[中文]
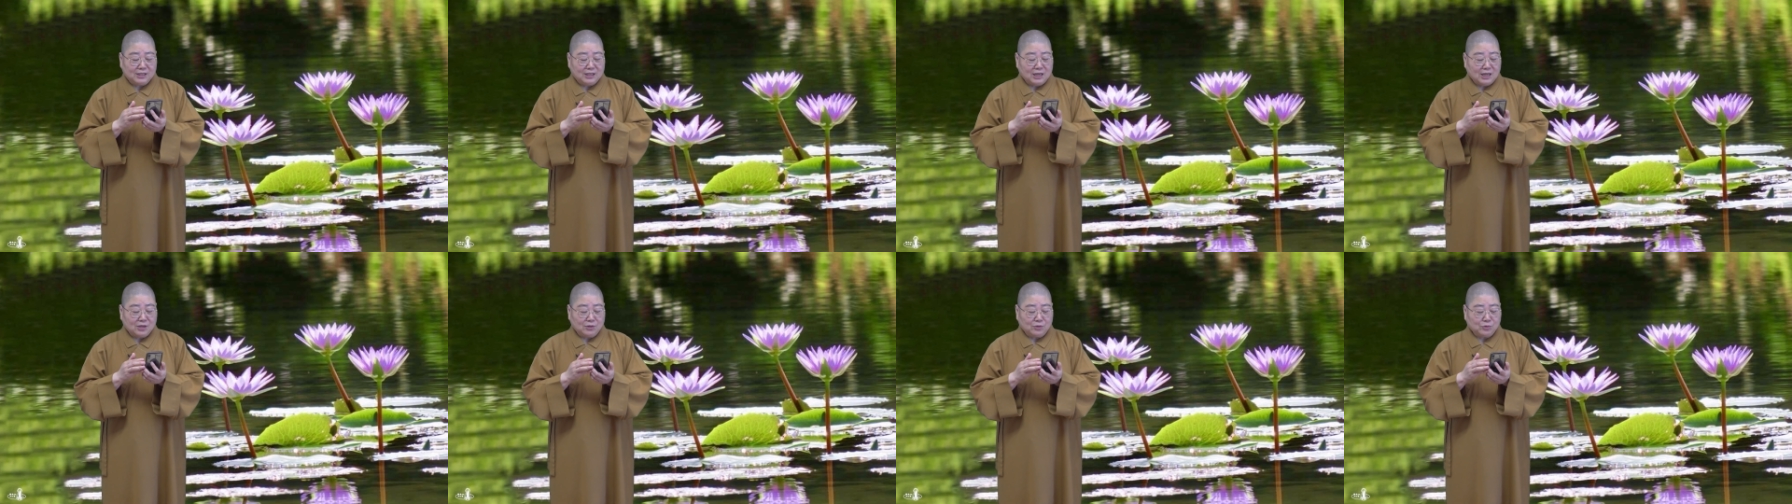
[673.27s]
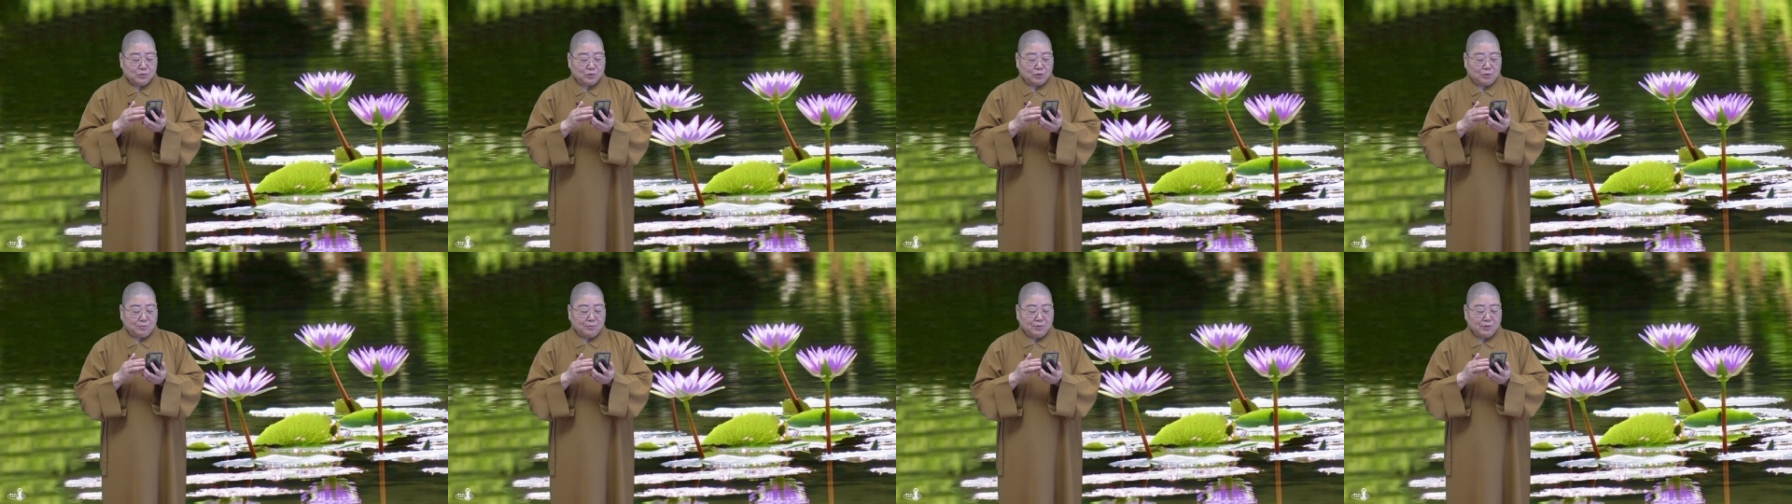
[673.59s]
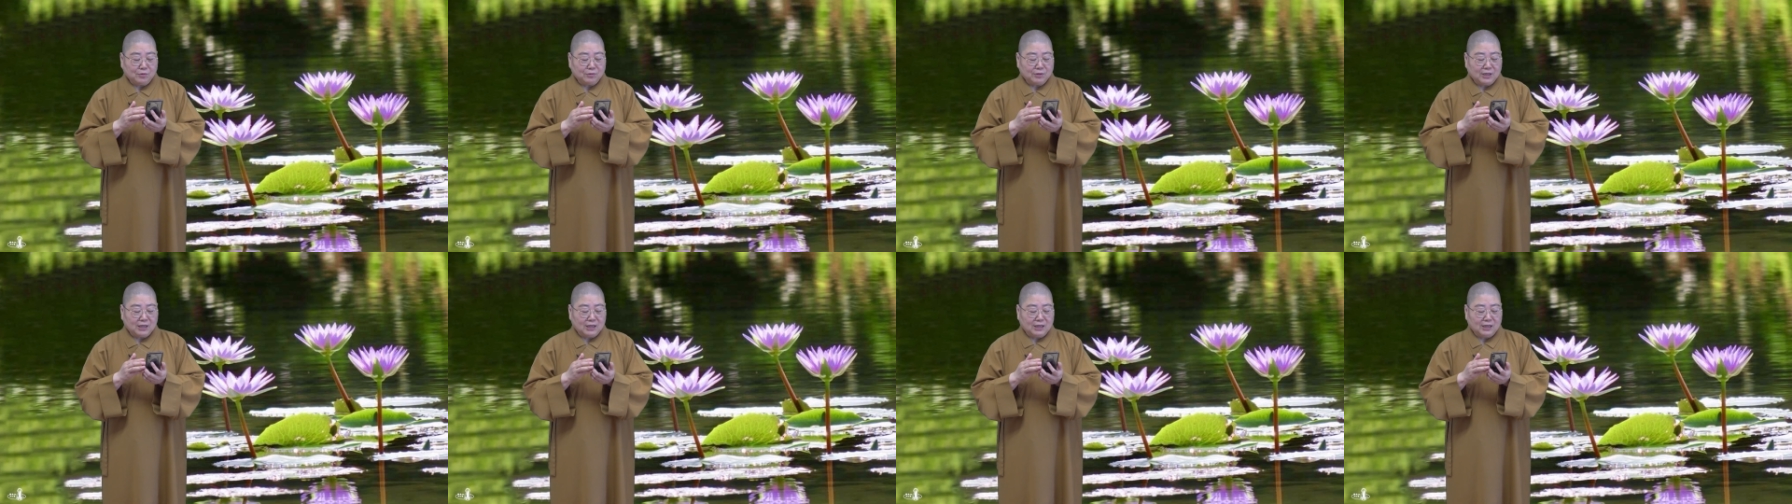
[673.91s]
夜有所
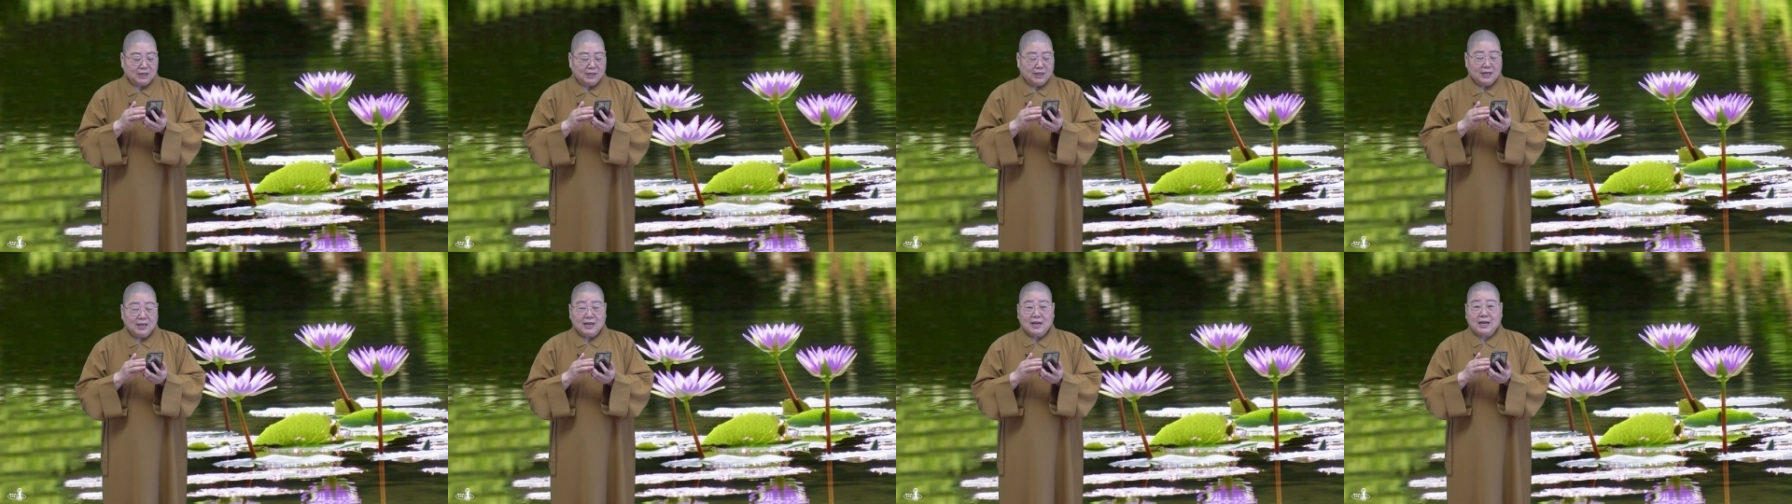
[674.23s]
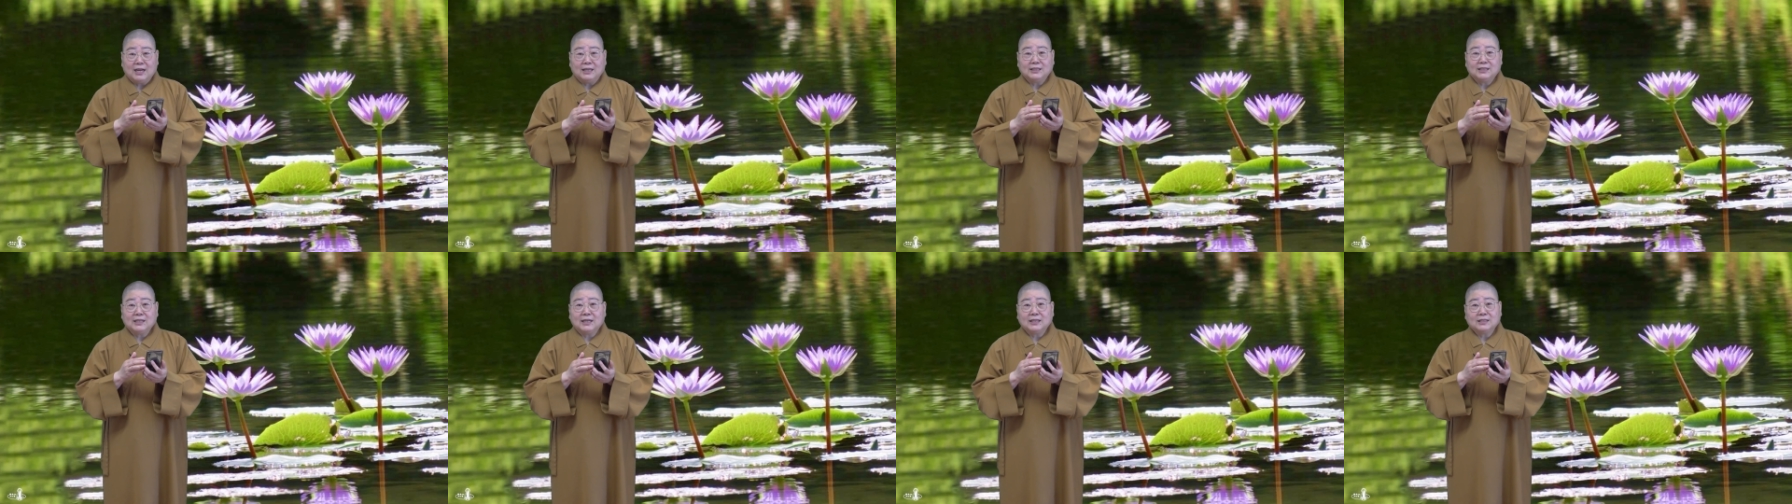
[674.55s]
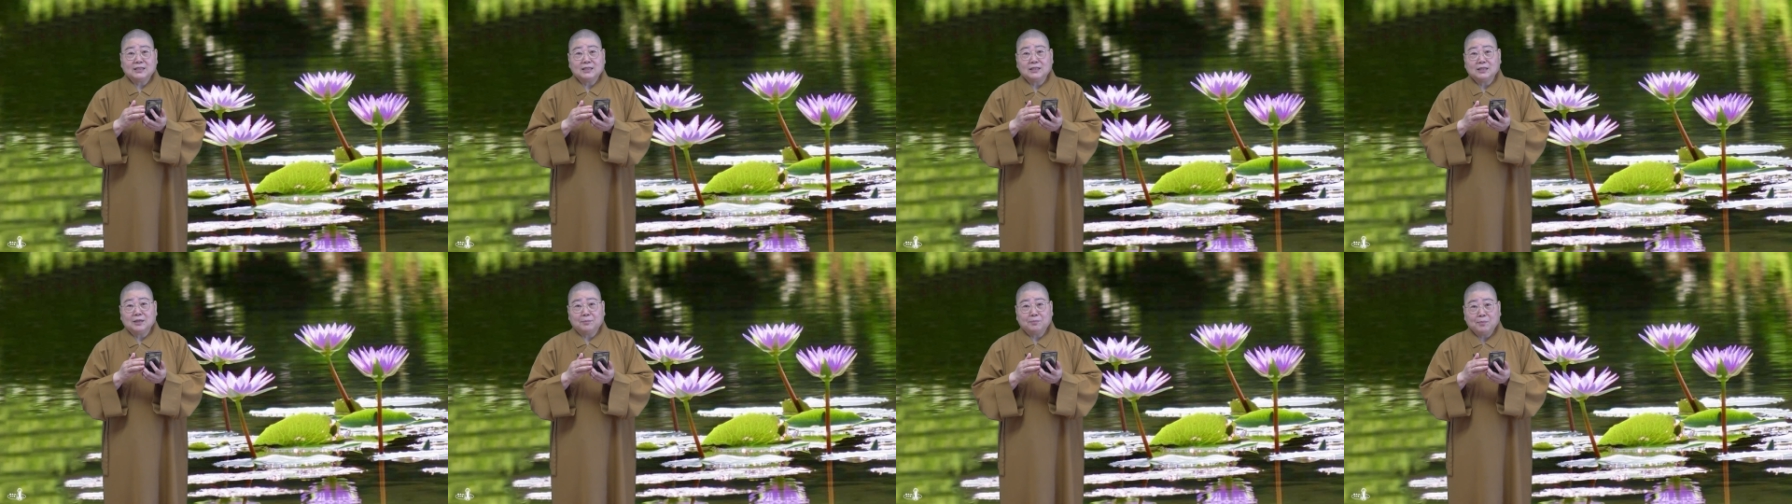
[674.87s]
梦呢，还是他
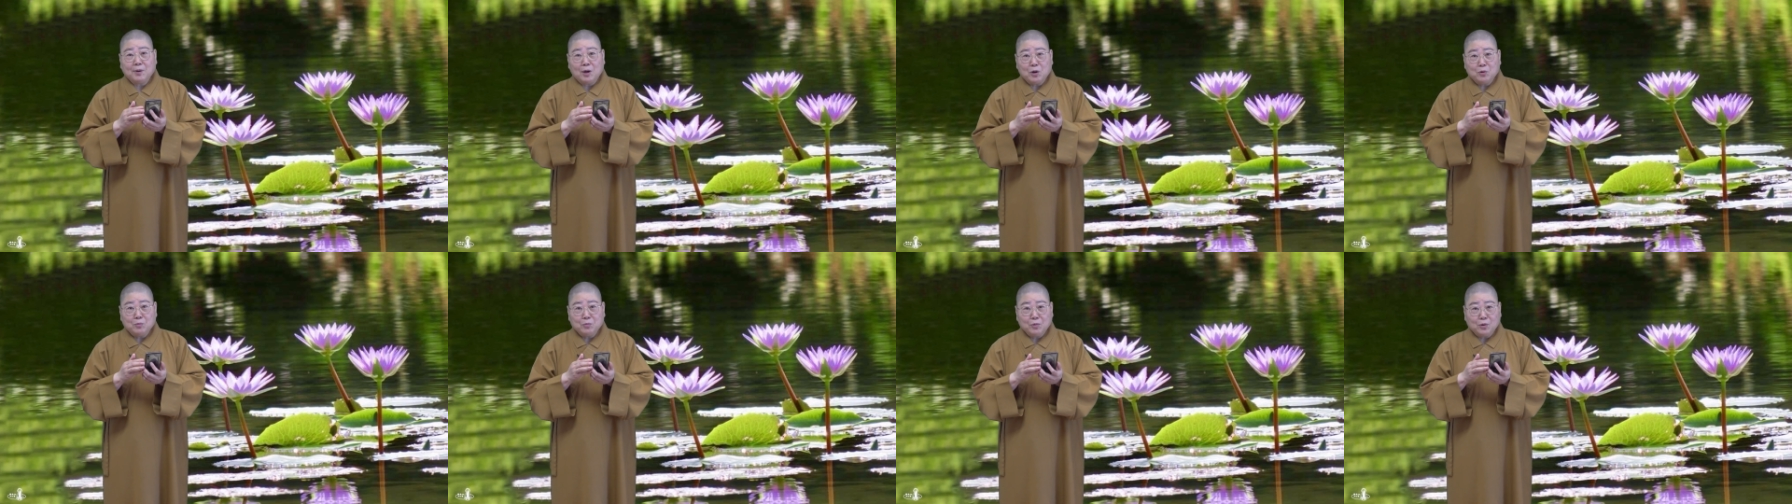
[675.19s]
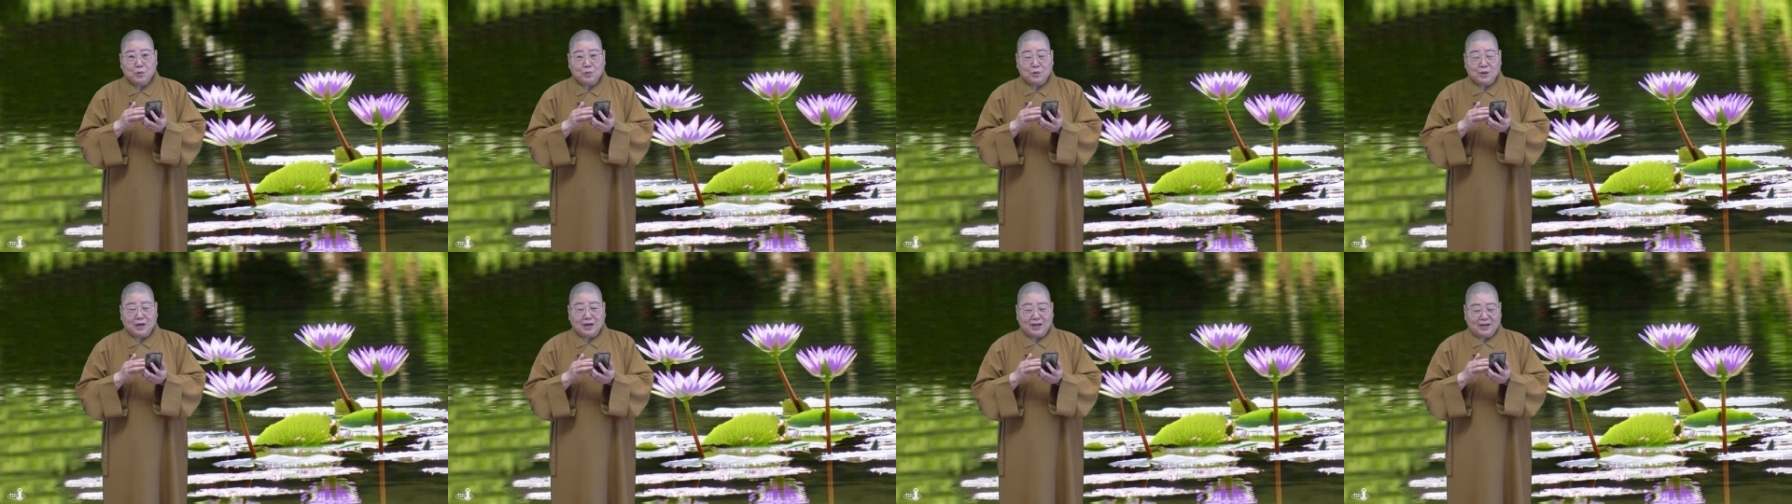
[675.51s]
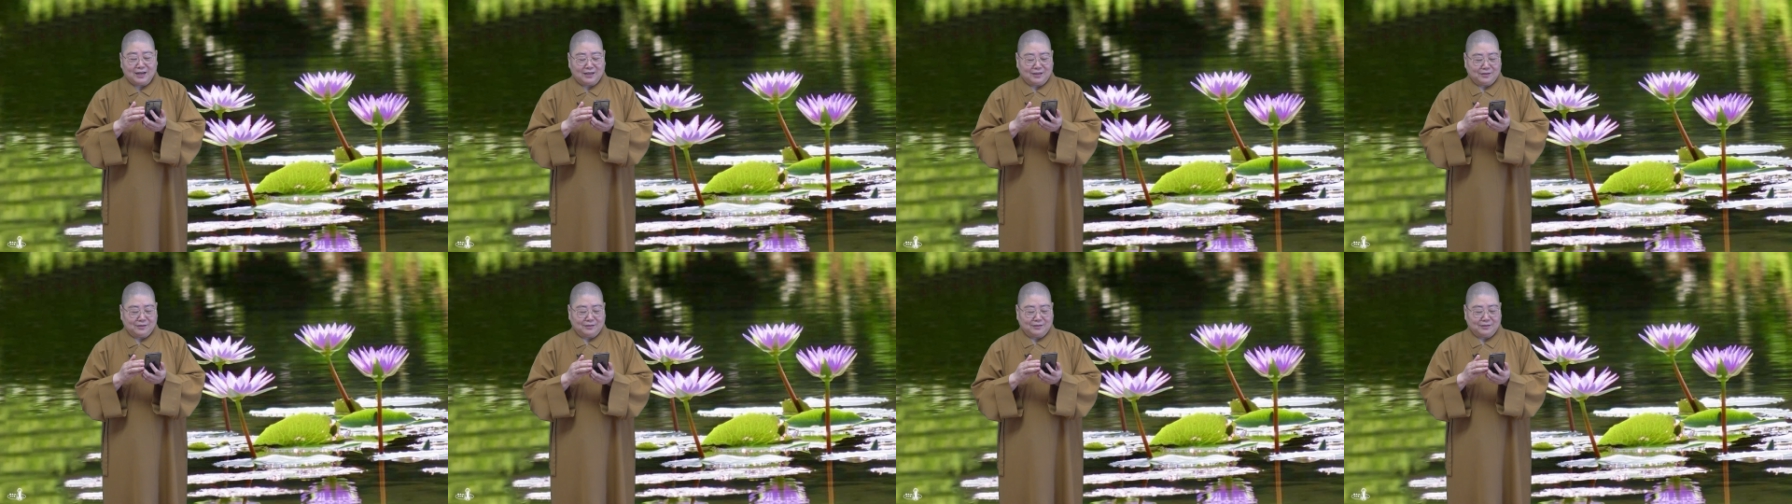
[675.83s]
真的报梦啊？